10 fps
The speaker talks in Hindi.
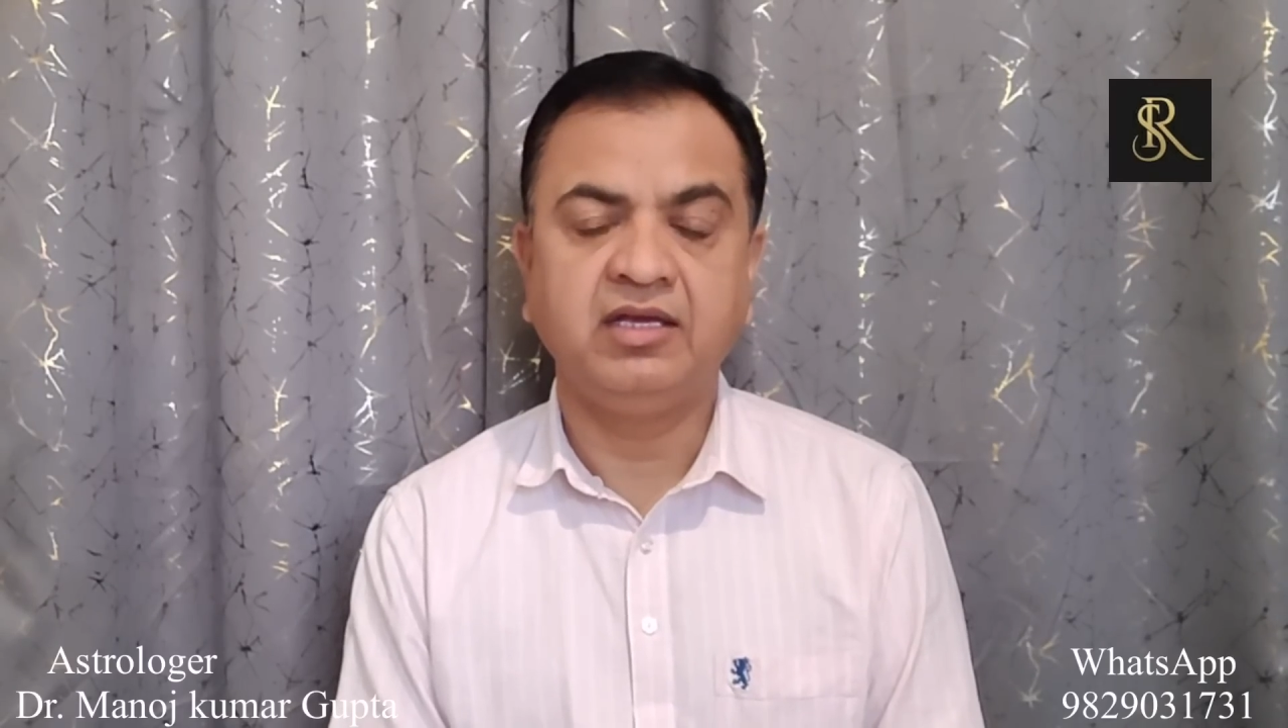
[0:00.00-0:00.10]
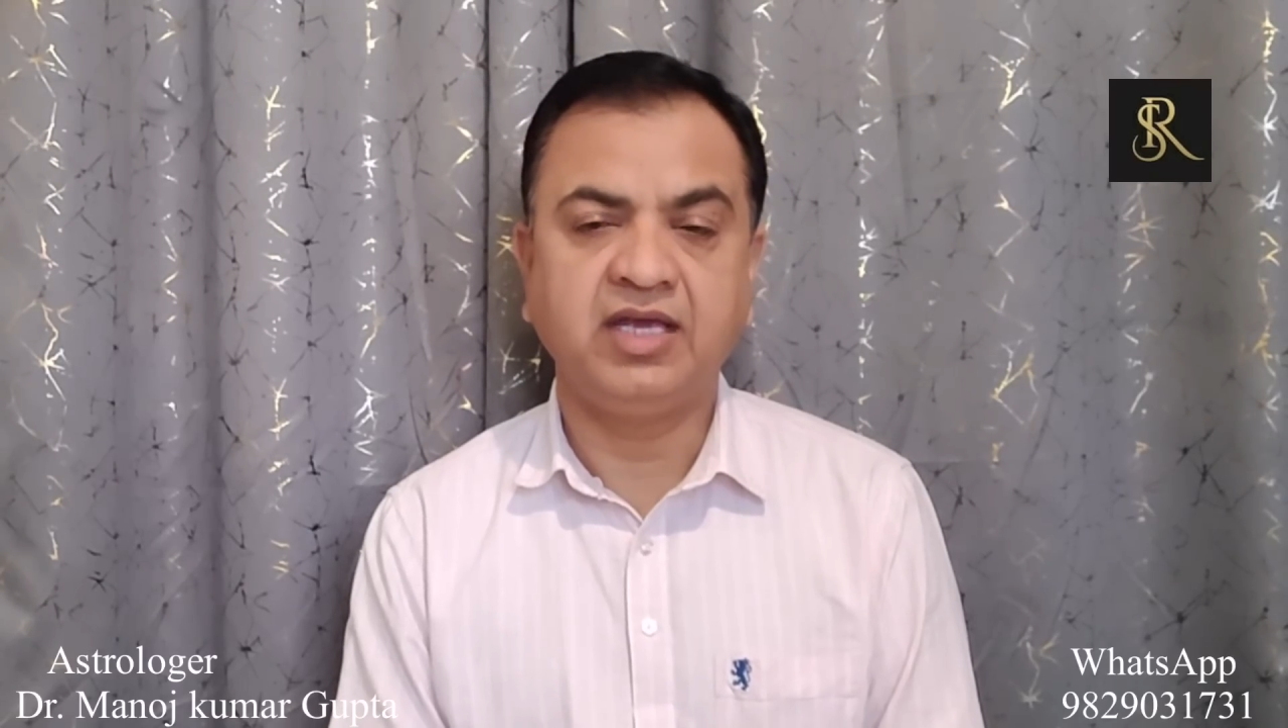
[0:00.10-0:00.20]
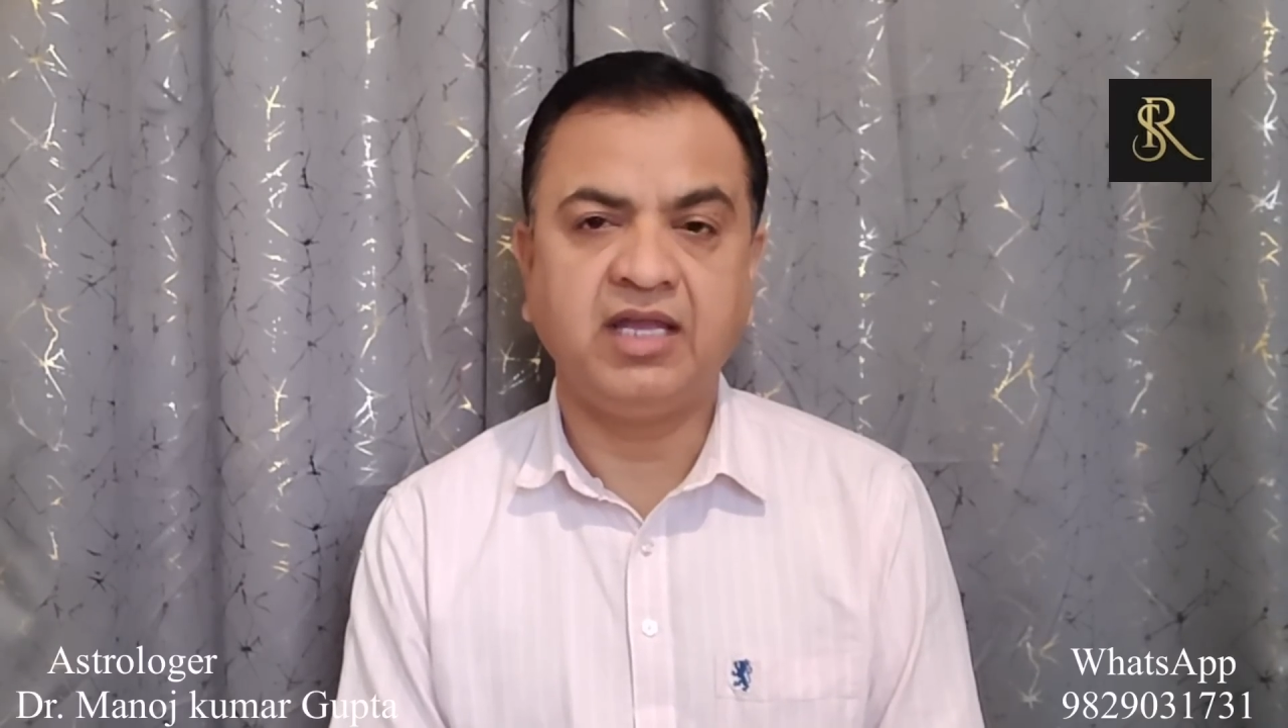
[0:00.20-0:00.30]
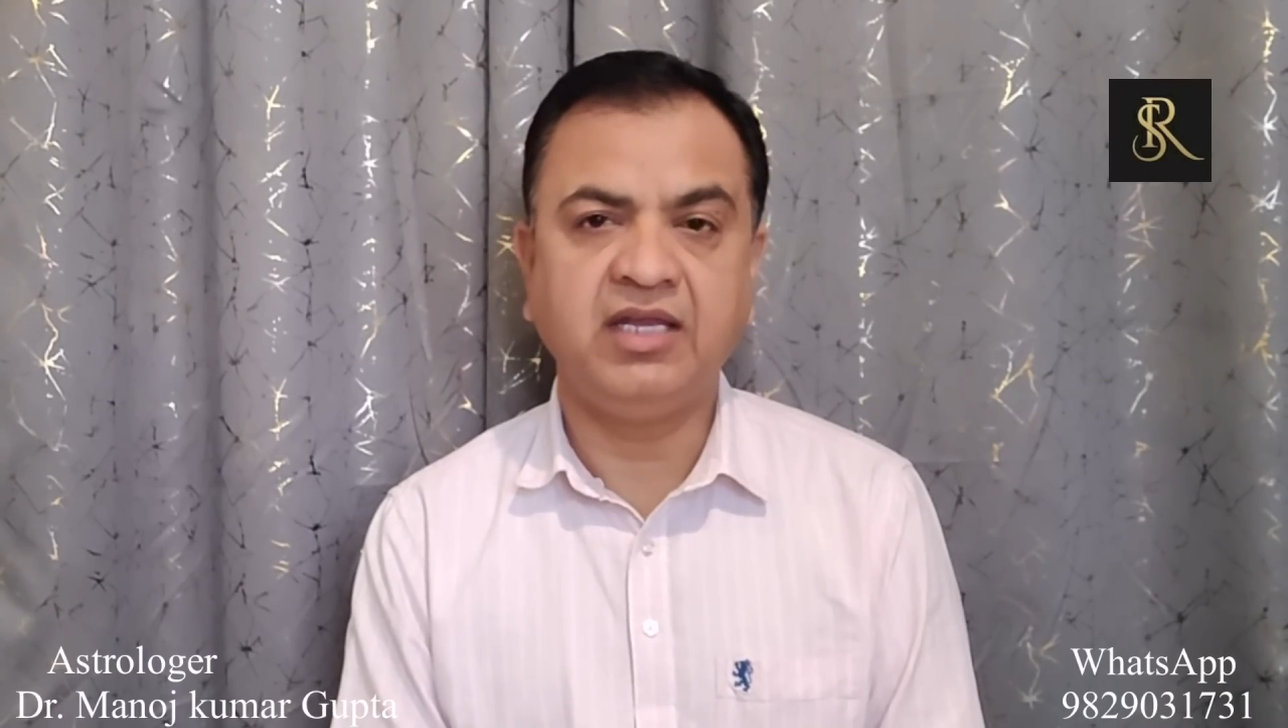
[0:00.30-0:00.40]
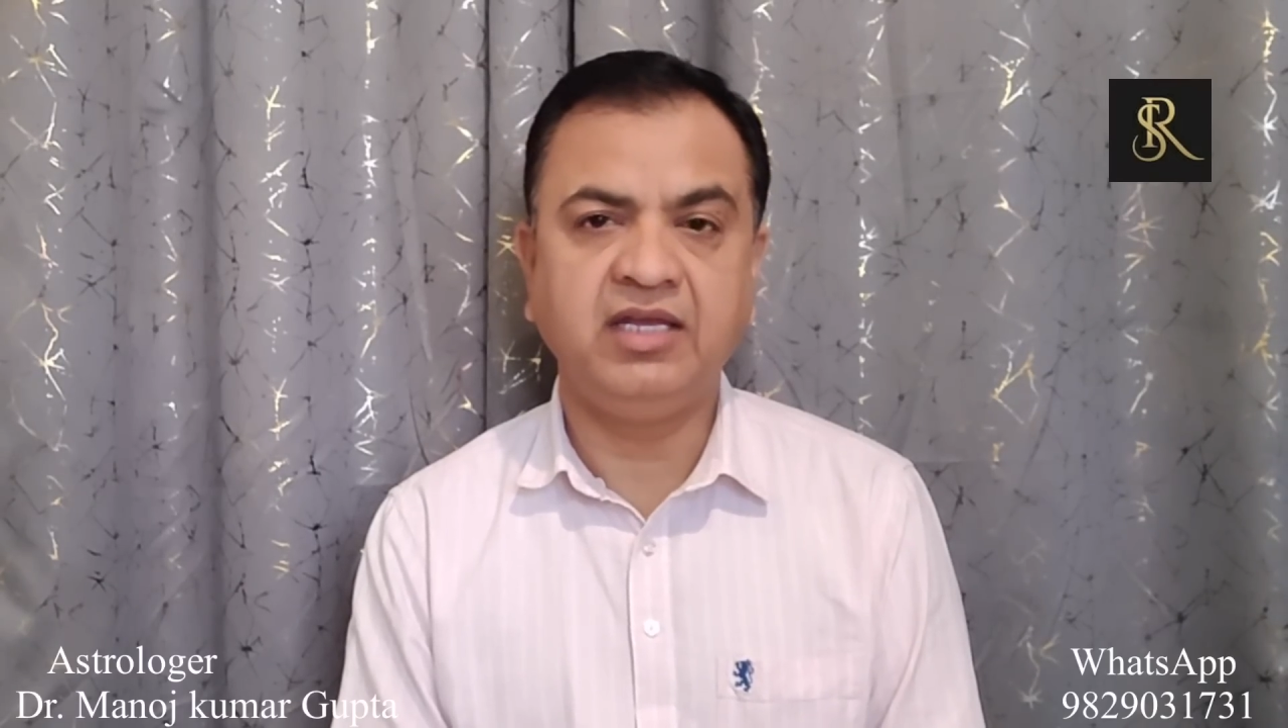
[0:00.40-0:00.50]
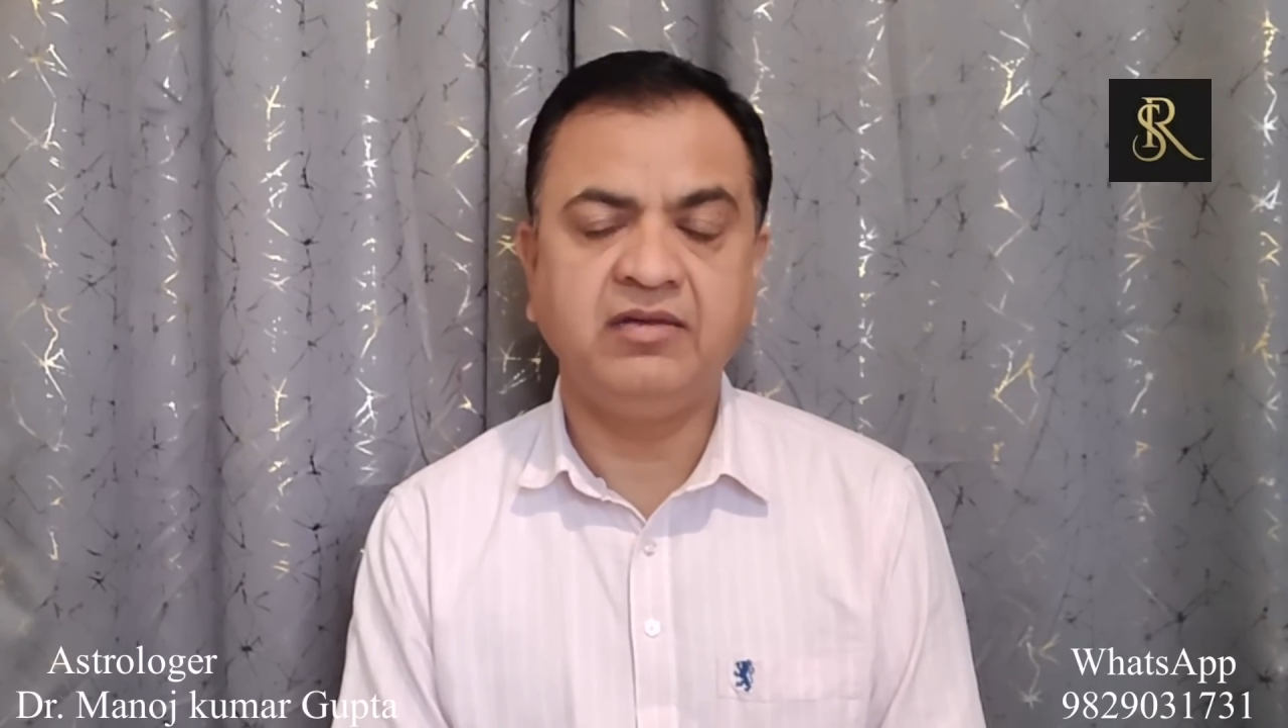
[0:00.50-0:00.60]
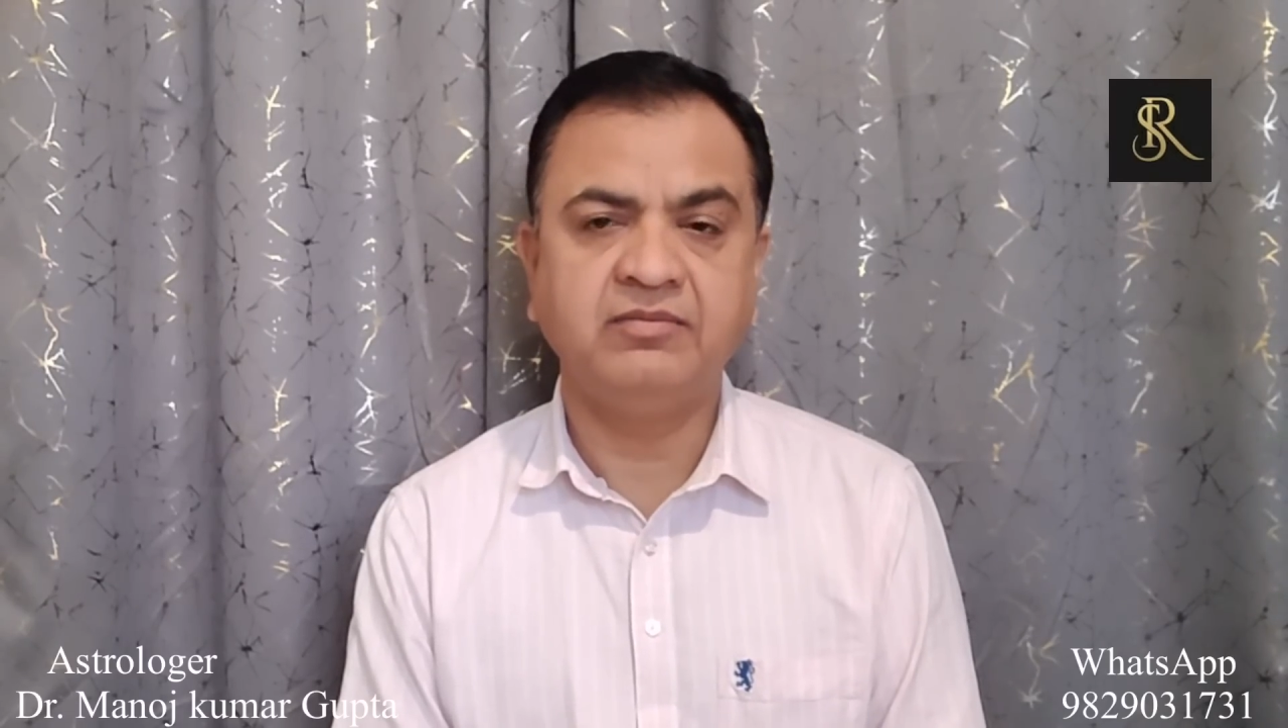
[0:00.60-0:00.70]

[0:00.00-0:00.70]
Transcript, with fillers: यानी